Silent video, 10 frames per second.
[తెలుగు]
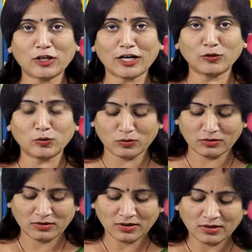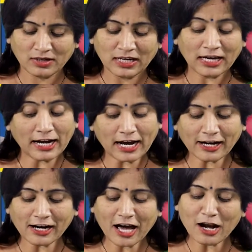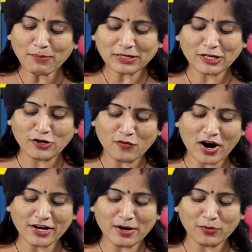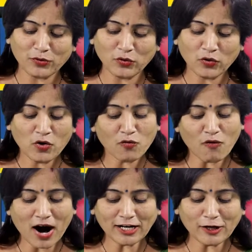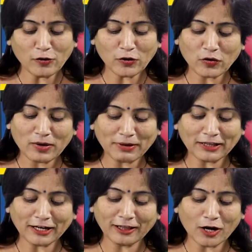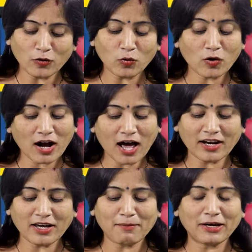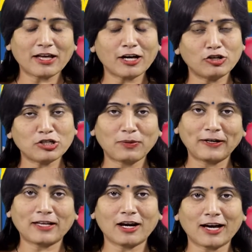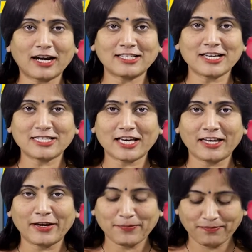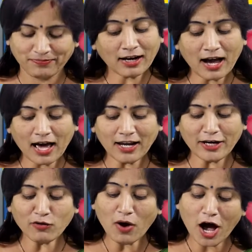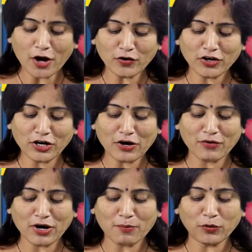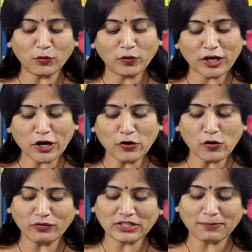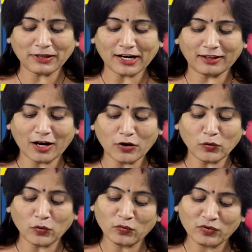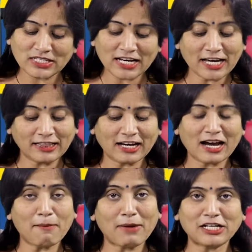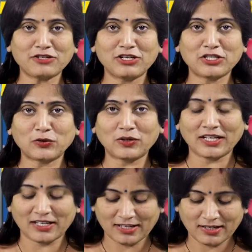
కుదరదు రకరకాల పసర్లు వాడినప్పుడు వాటిలోని కొన్ని పదార్థాలు కాలేయం మీద దుష్ఫలితాలు కలగజేస్తాయి కాలేయం ఆరోగ్యంగా ఉన్నప్పుడు ఎన్నో విష పదార్థాలు విషరహితంగా మార్చివేస్తుంది